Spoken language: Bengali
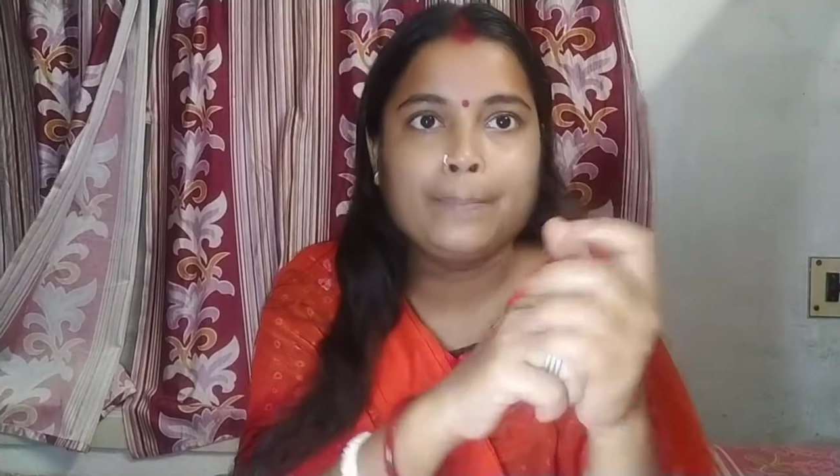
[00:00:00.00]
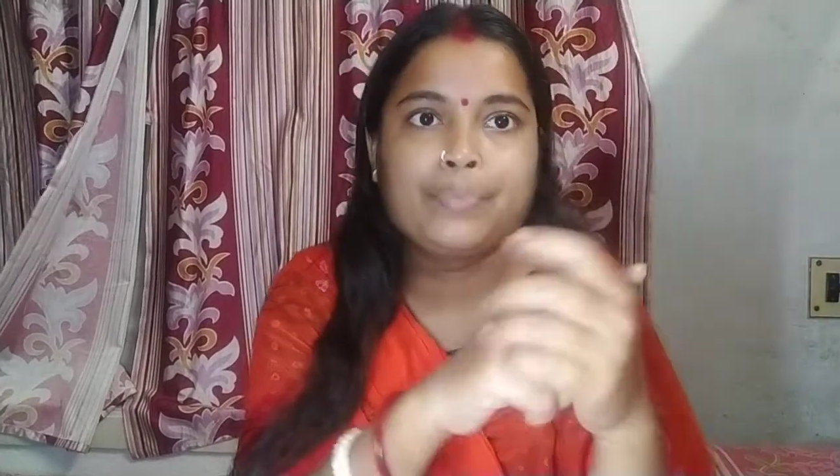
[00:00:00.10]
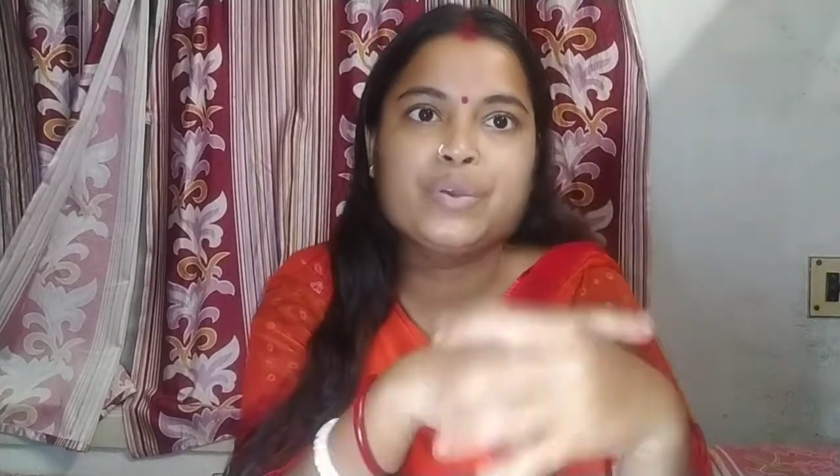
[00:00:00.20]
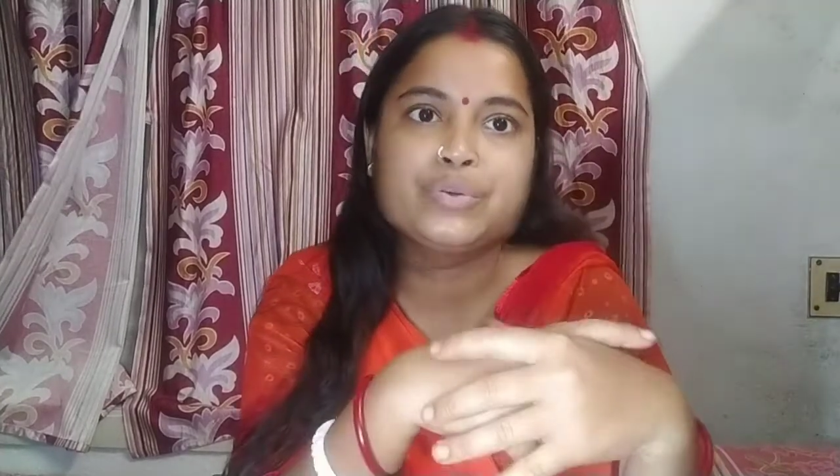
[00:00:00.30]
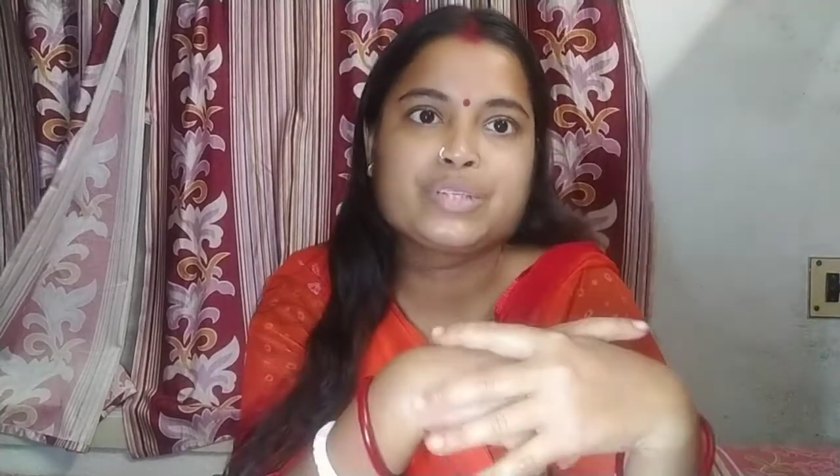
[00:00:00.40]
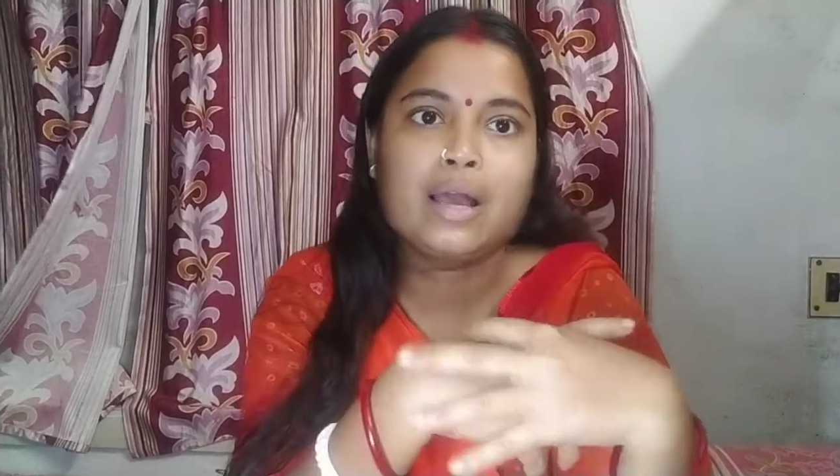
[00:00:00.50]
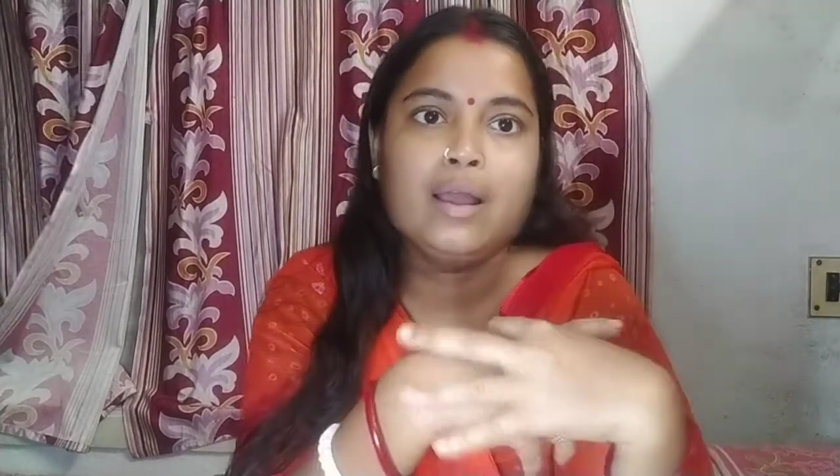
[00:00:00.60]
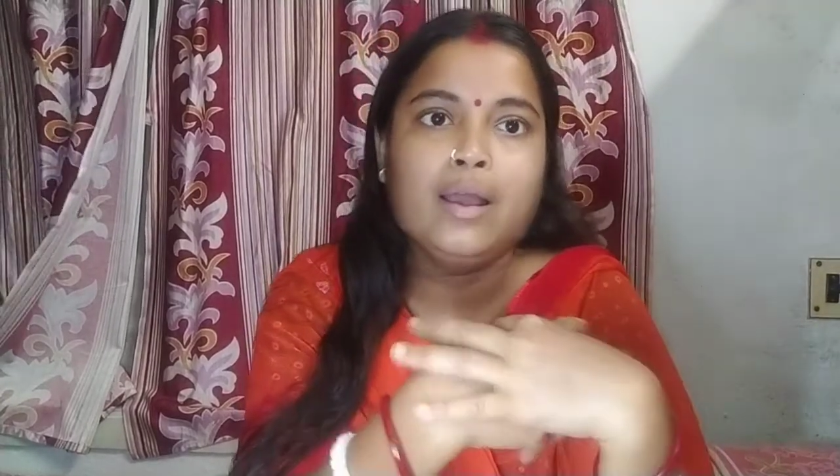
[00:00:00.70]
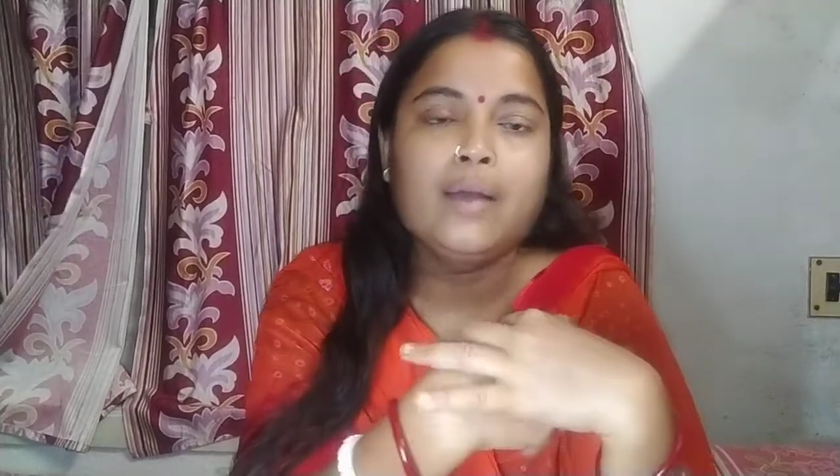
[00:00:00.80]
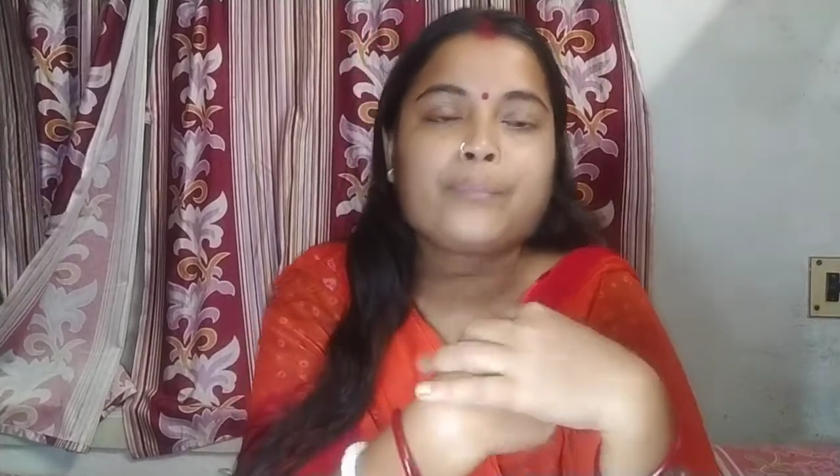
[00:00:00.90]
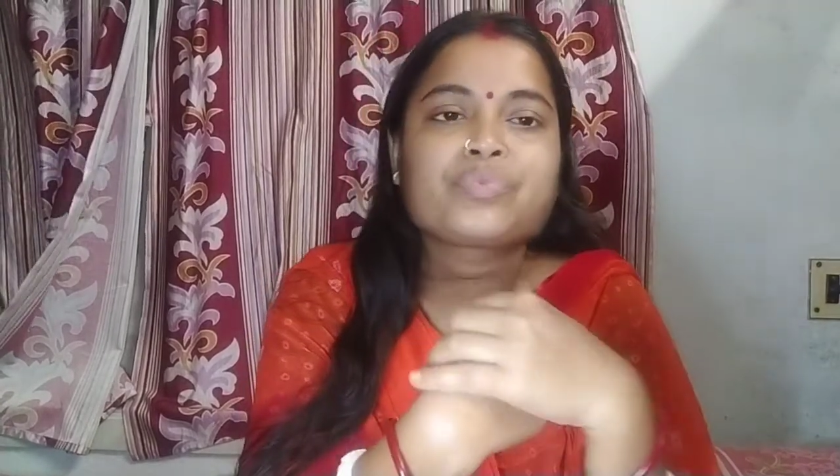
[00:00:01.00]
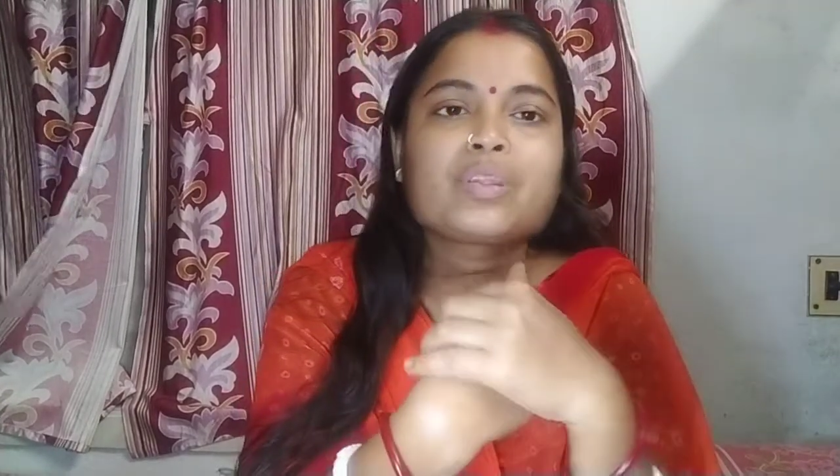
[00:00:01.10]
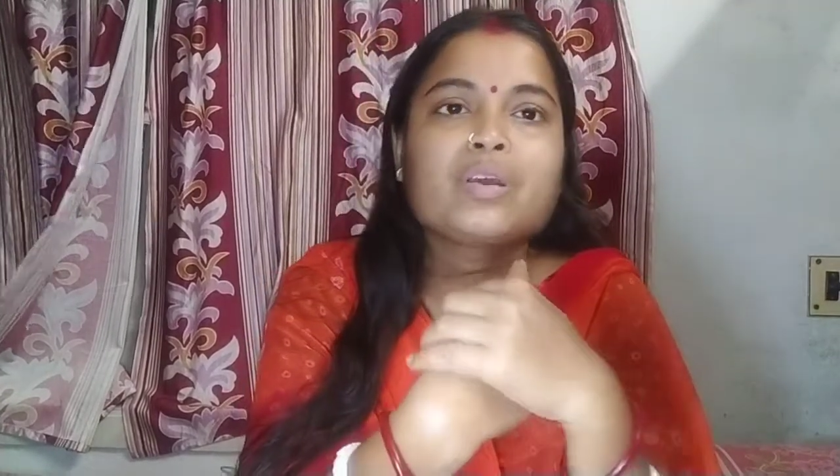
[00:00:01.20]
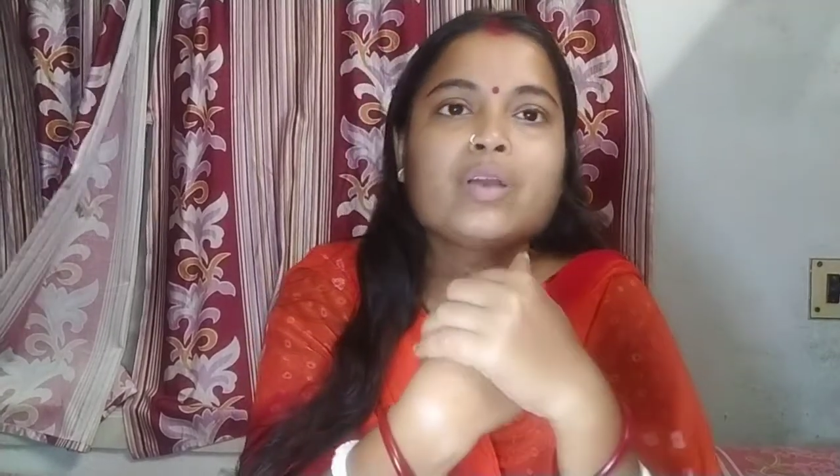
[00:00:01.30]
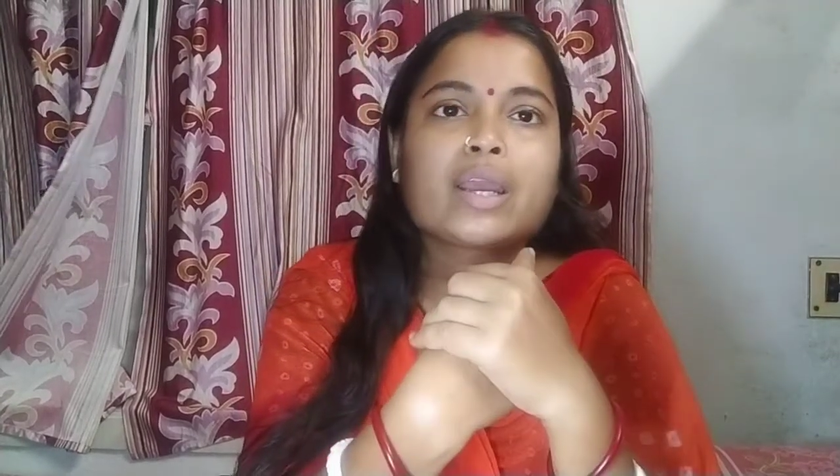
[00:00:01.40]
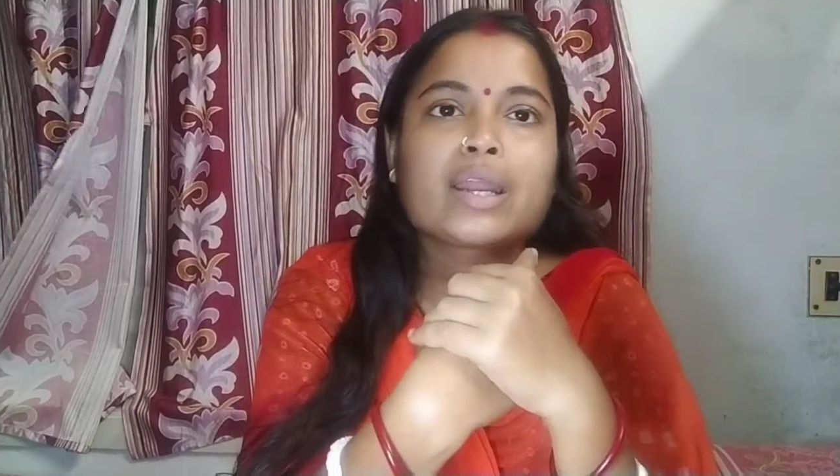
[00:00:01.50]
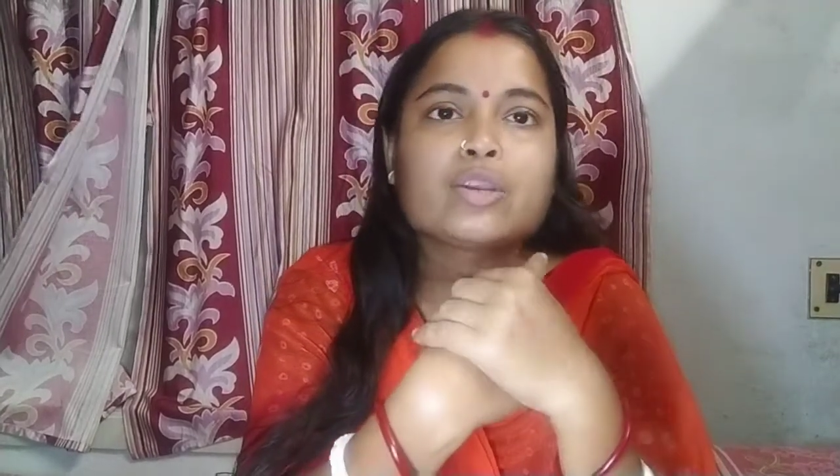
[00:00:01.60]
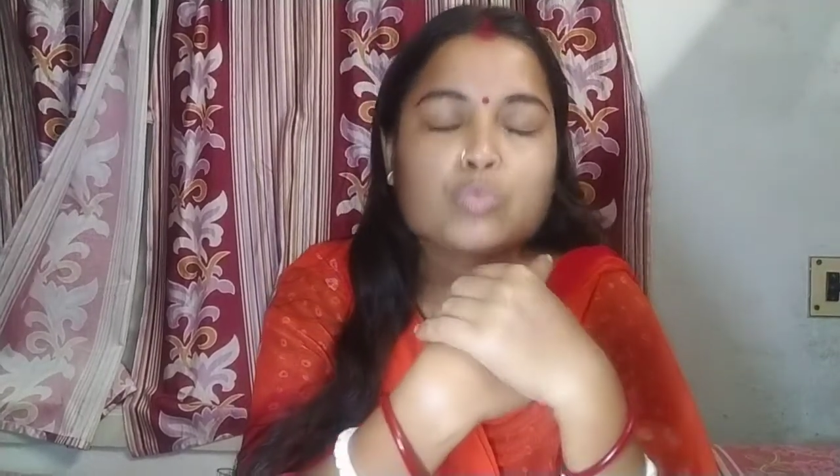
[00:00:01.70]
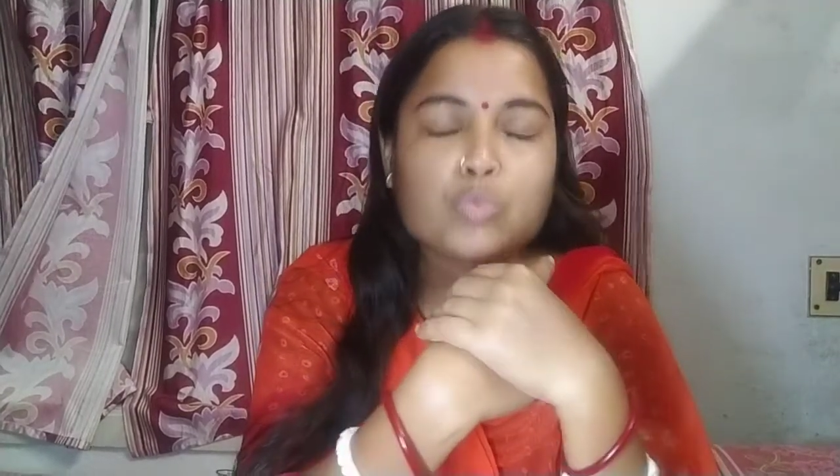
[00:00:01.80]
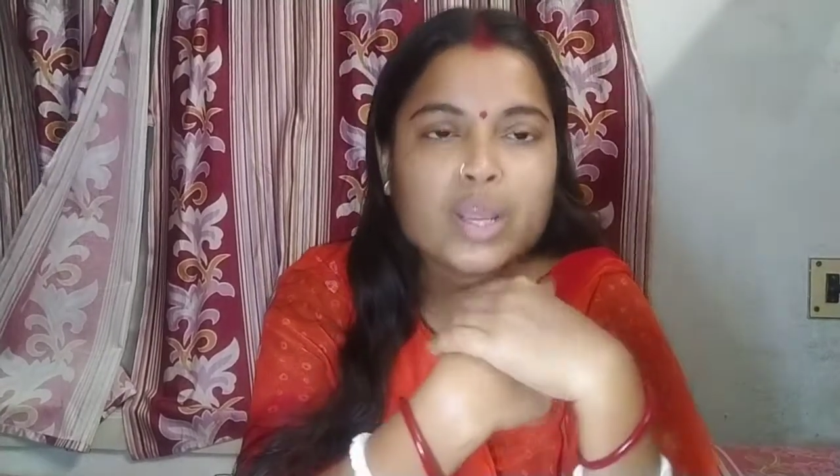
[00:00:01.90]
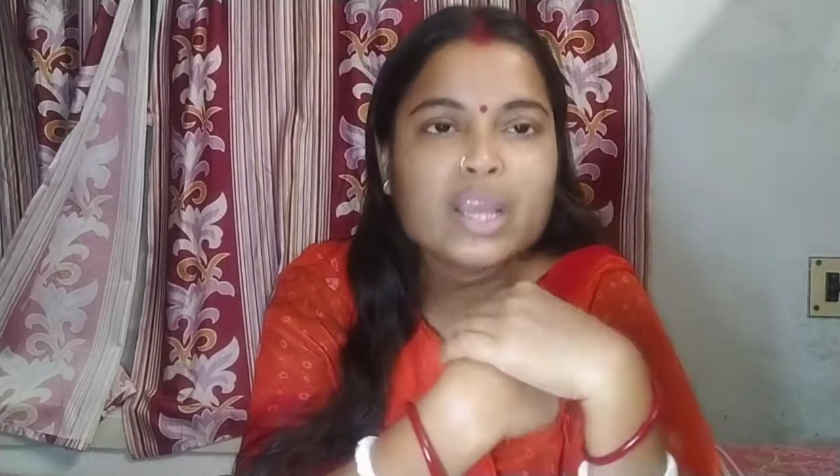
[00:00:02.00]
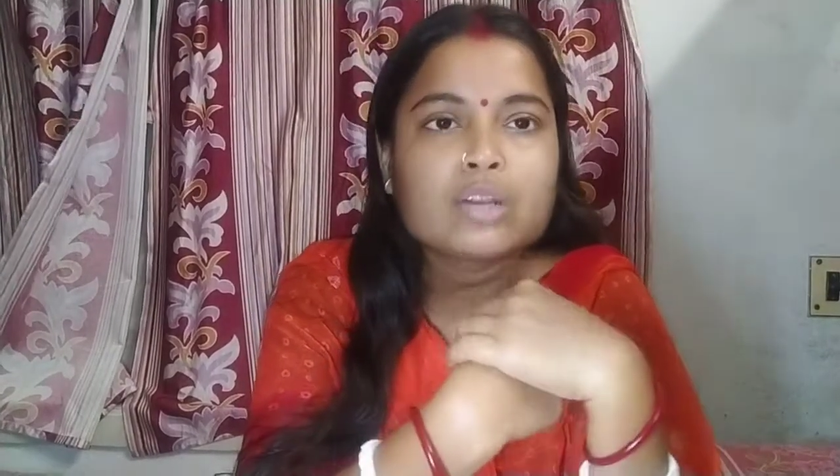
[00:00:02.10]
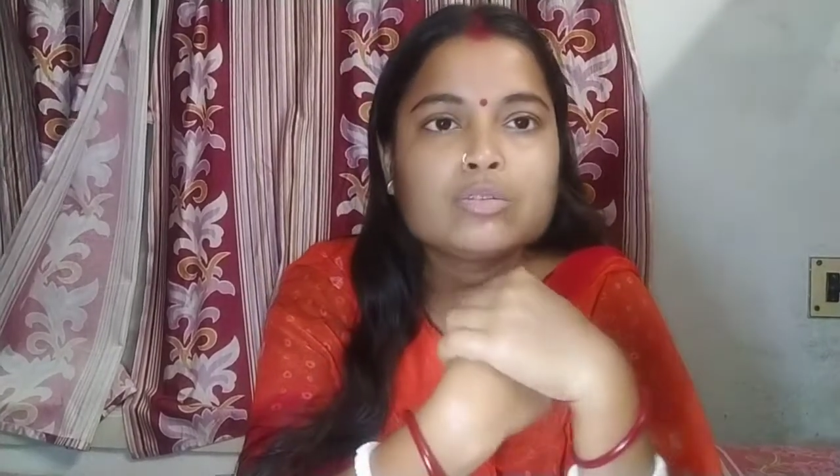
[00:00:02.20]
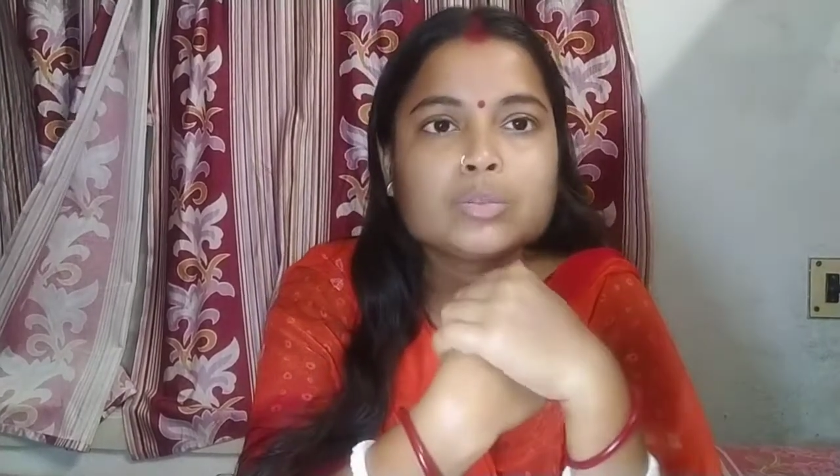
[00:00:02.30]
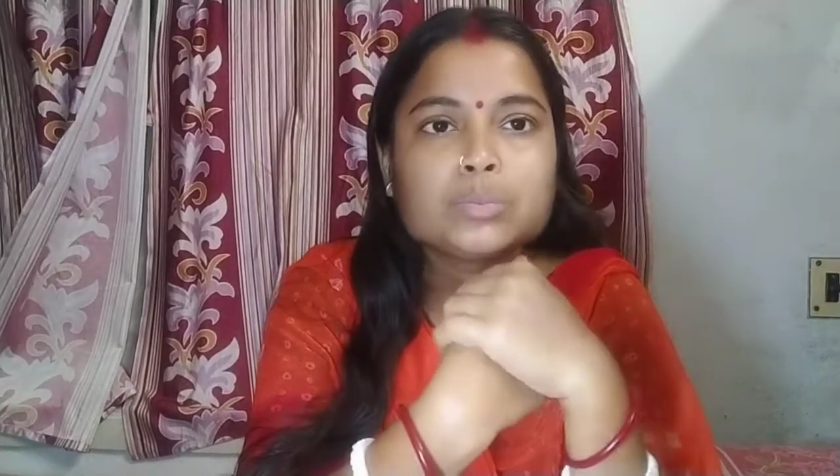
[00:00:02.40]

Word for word: ভিউজটা তো এখানে একটু মনে একটু